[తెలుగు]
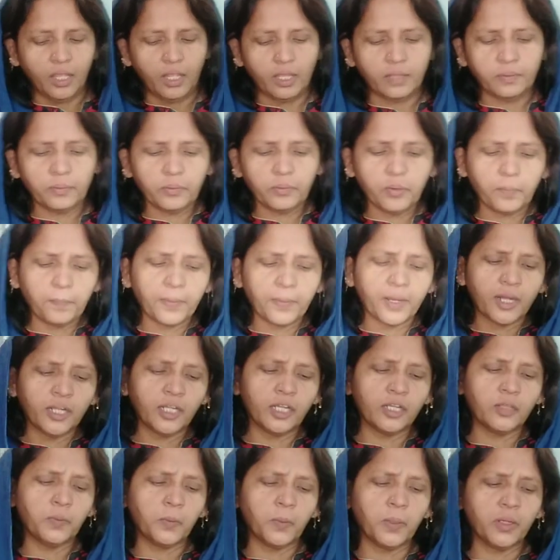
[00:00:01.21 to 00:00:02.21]
ఎందుకు
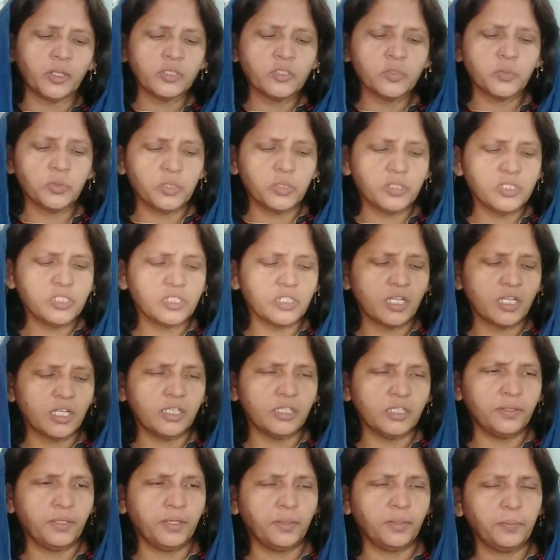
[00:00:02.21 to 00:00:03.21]
పాటల ద్వారా
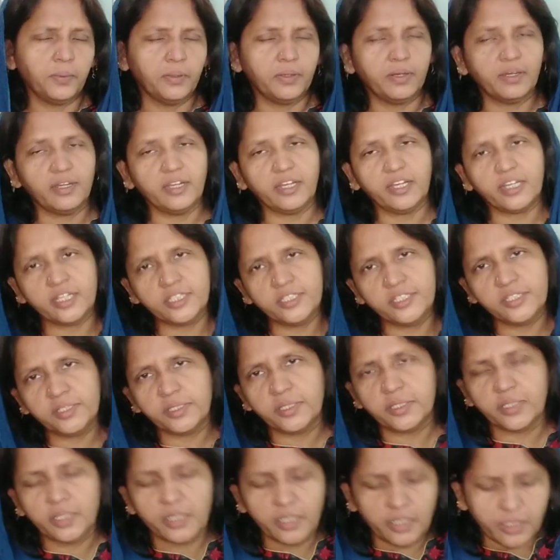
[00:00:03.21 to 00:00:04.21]
స్థుతించాలి దేవుడిని అంటే
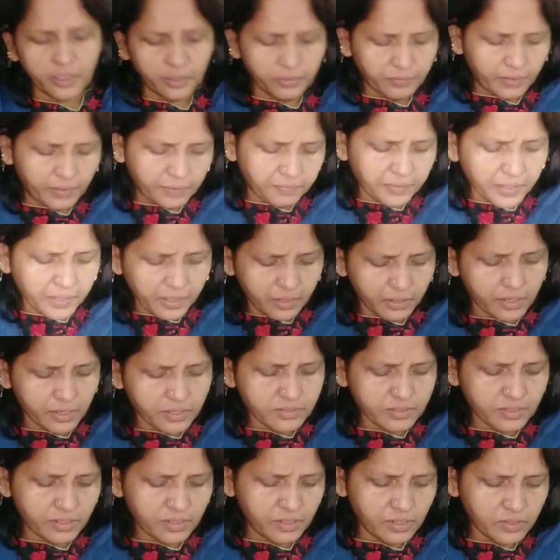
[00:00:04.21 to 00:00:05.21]
ఖచ్చితంగా నువ్వెవరైనా
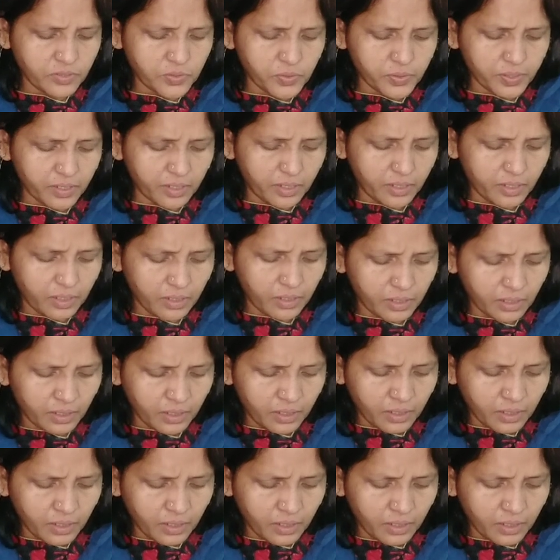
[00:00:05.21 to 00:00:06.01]
సరే చూడండి